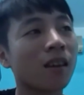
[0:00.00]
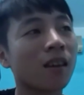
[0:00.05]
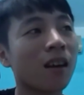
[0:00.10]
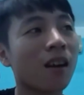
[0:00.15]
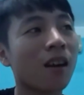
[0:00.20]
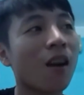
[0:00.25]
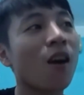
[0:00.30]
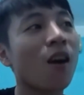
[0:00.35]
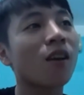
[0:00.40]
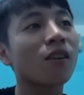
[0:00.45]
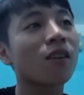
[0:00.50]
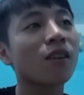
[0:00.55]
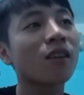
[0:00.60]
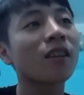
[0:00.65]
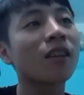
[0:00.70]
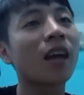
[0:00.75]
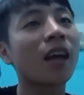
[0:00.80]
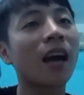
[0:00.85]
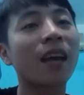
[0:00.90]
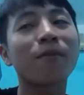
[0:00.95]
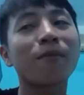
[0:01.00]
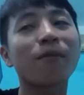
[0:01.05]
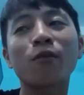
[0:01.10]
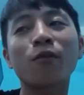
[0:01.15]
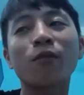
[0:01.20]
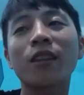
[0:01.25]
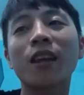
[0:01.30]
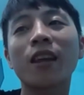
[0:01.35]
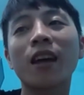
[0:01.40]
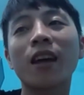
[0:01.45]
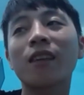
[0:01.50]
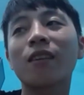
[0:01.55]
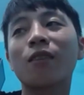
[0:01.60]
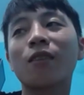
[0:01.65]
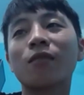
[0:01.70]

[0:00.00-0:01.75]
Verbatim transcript: con nói thẳng nghiêm túc như thế không